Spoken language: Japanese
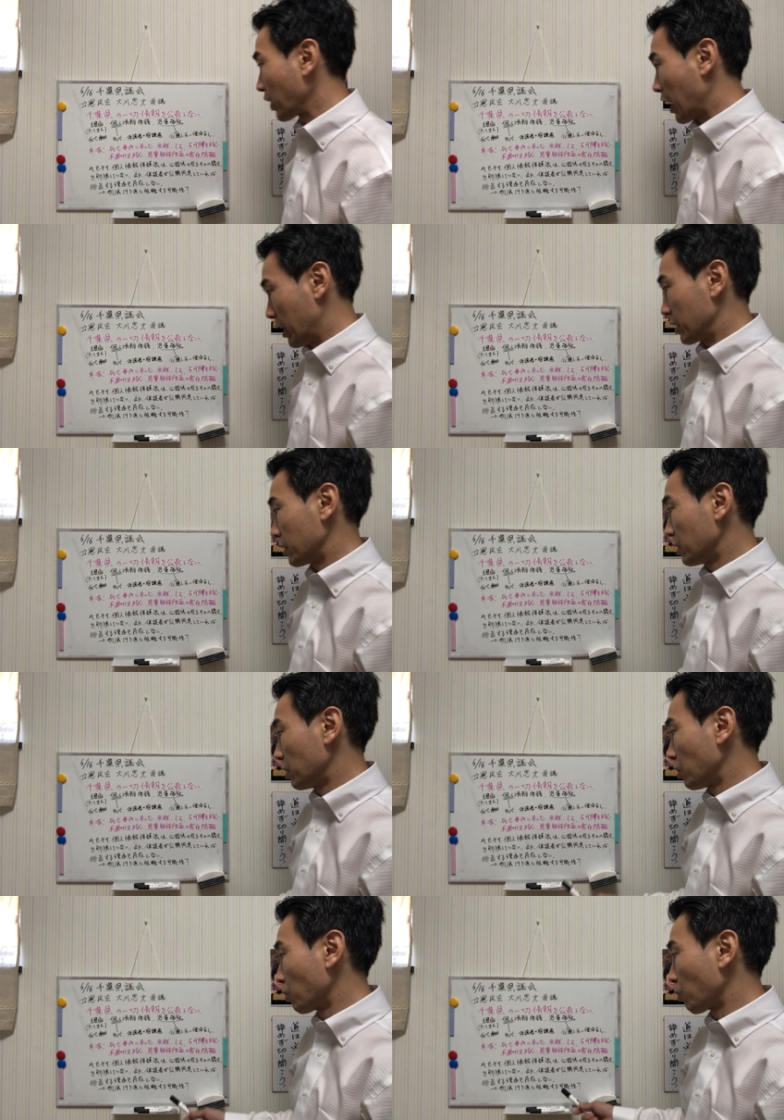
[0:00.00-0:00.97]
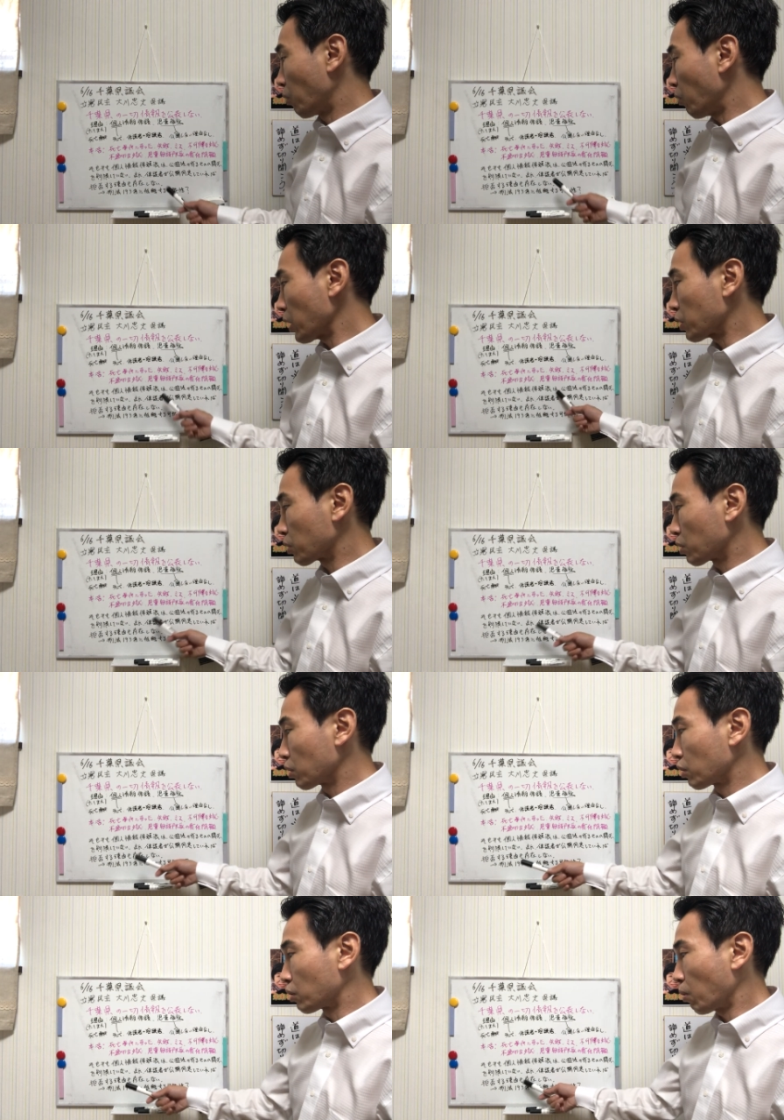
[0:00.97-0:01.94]
かはいこれ
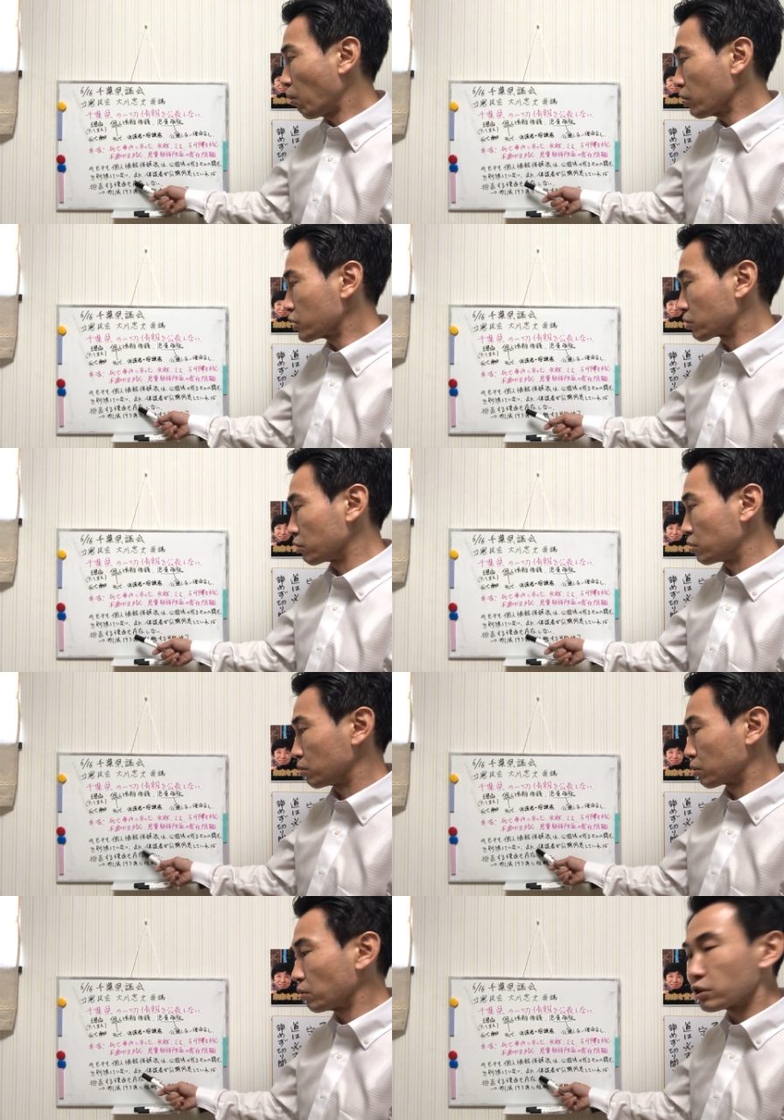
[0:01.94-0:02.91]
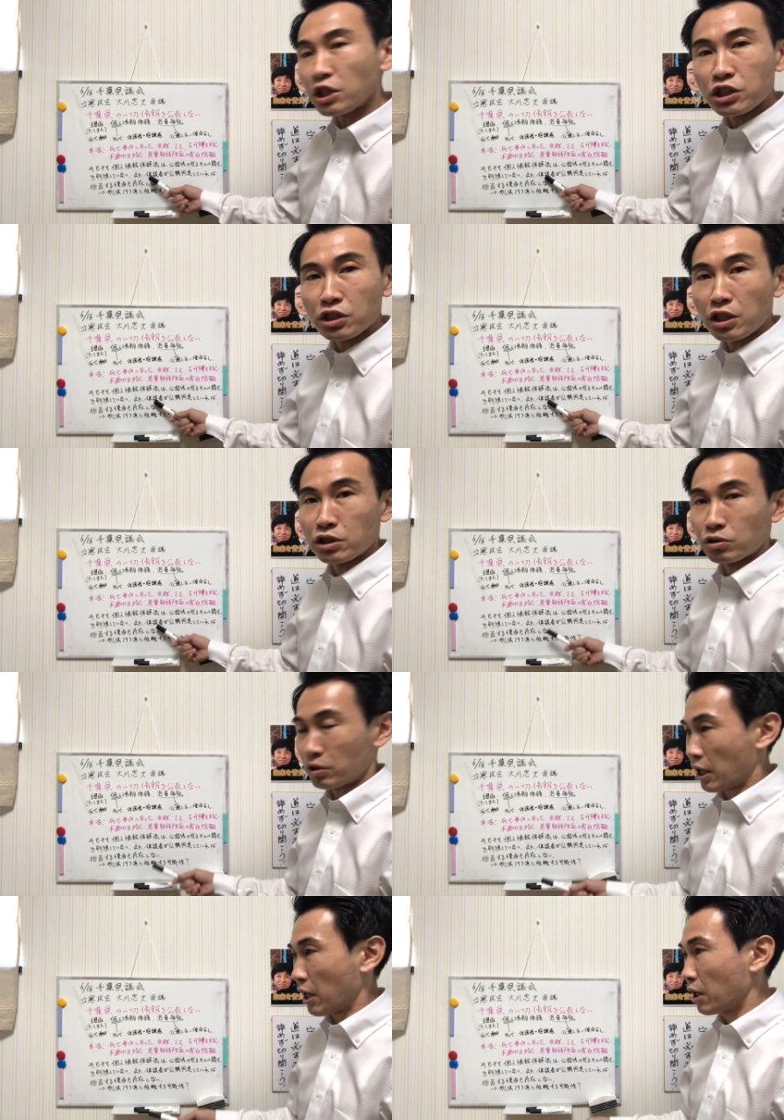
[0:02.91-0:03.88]
拒否する理由存在しないですよ
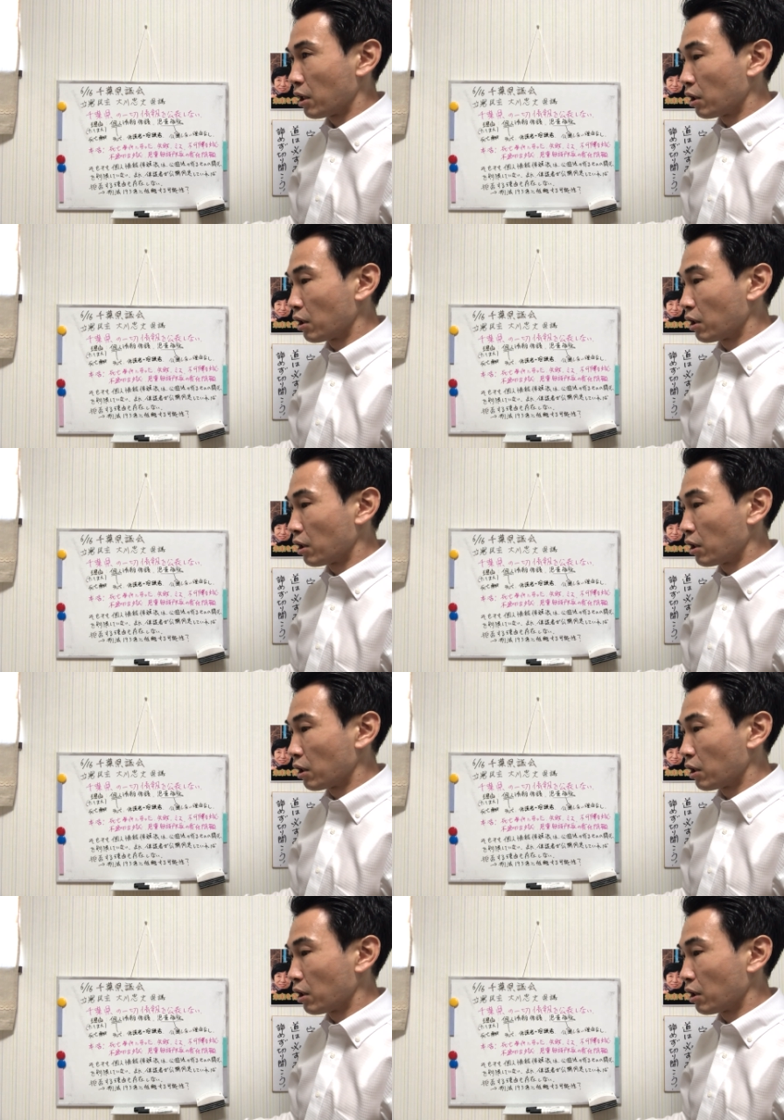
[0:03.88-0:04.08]
ね